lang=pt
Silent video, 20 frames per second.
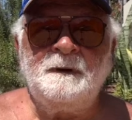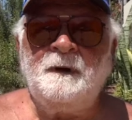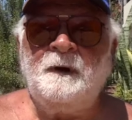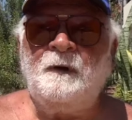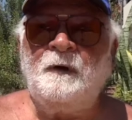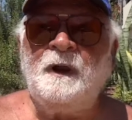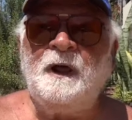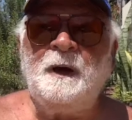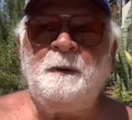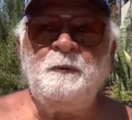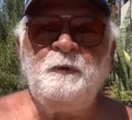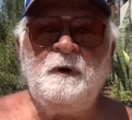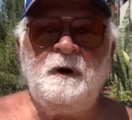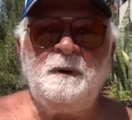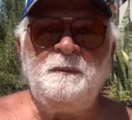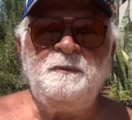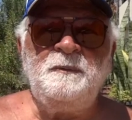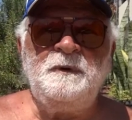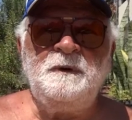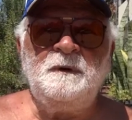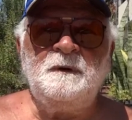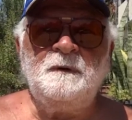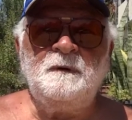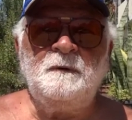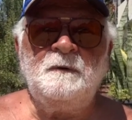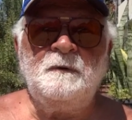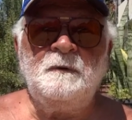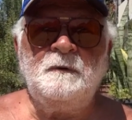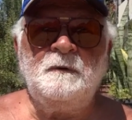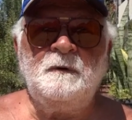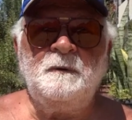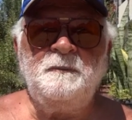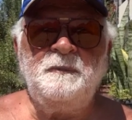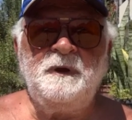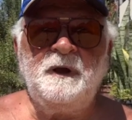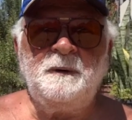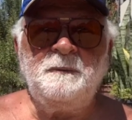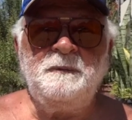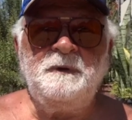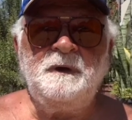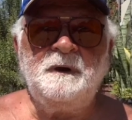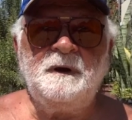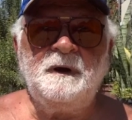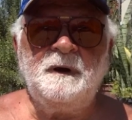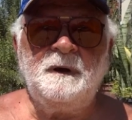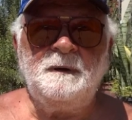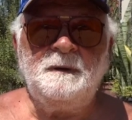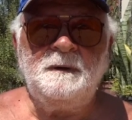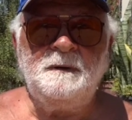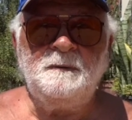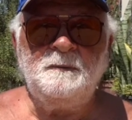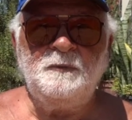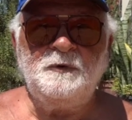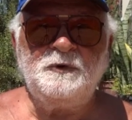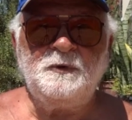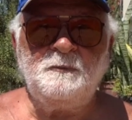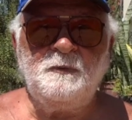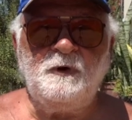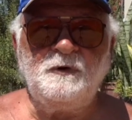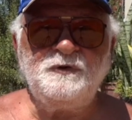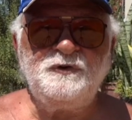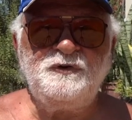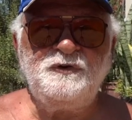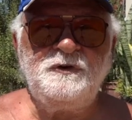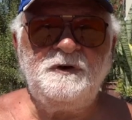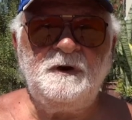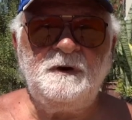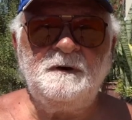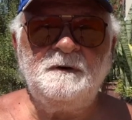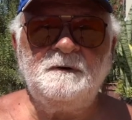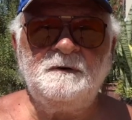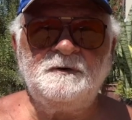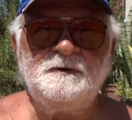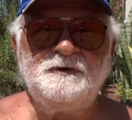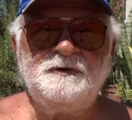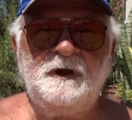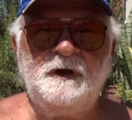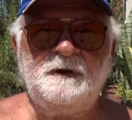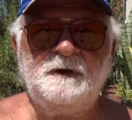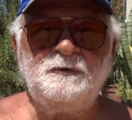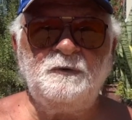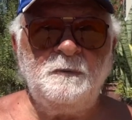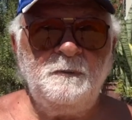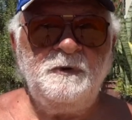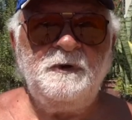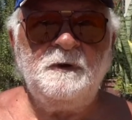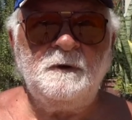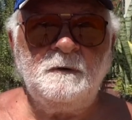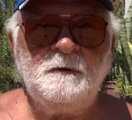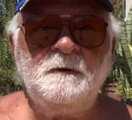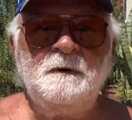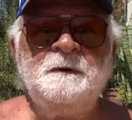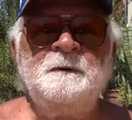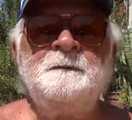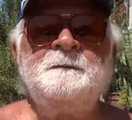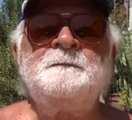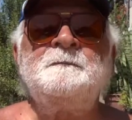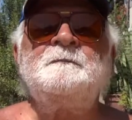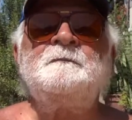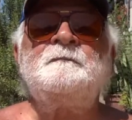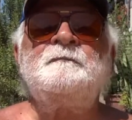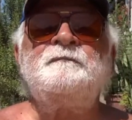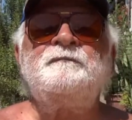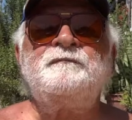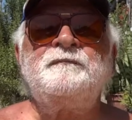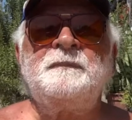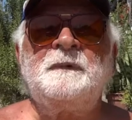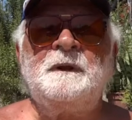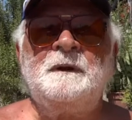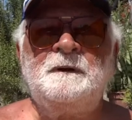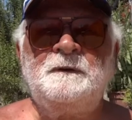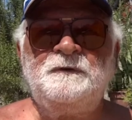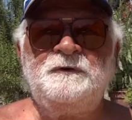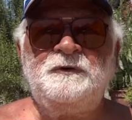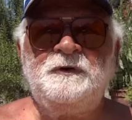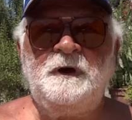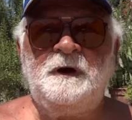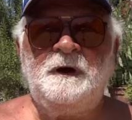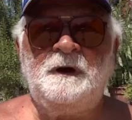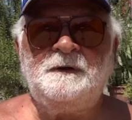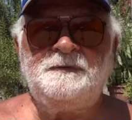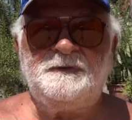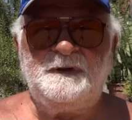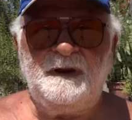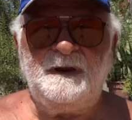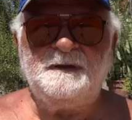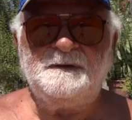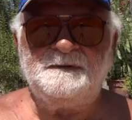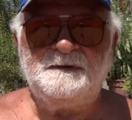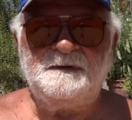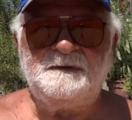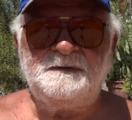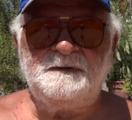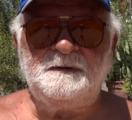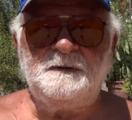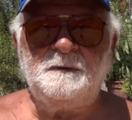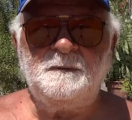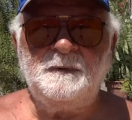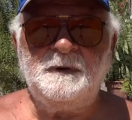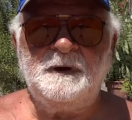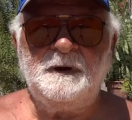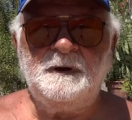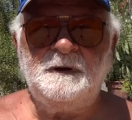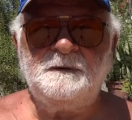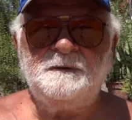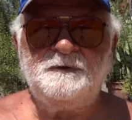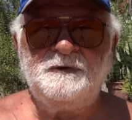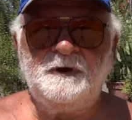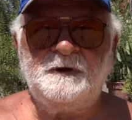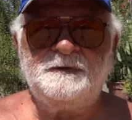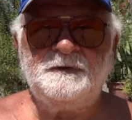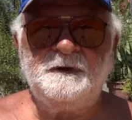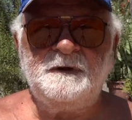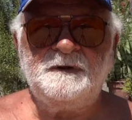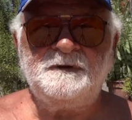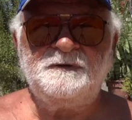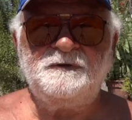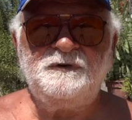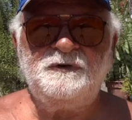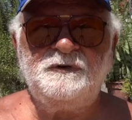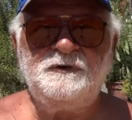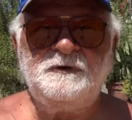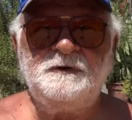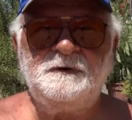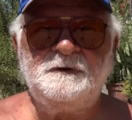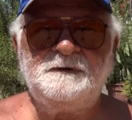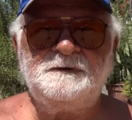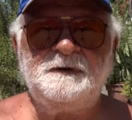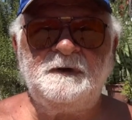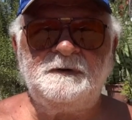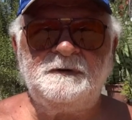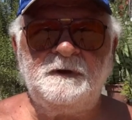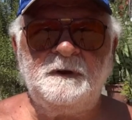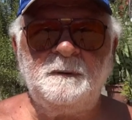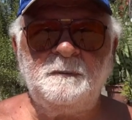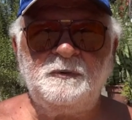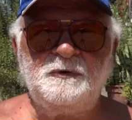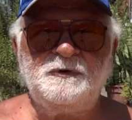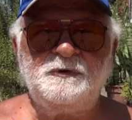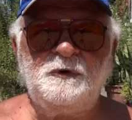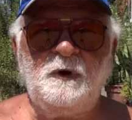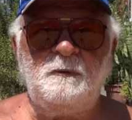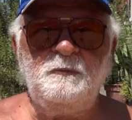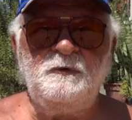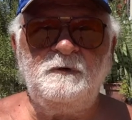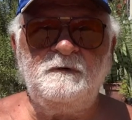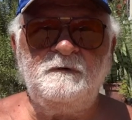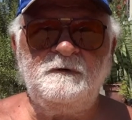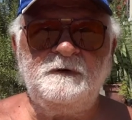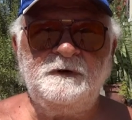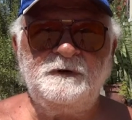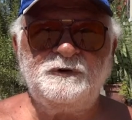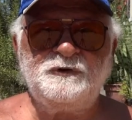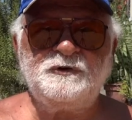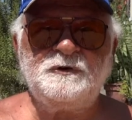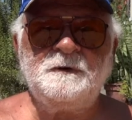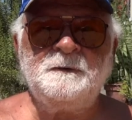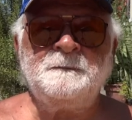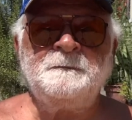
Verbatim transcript: Olá meu amigo, minha amiga, muito bom dia. Hoje é domingo, dia 13, se não me engano, dia 13 de setembro de 2020.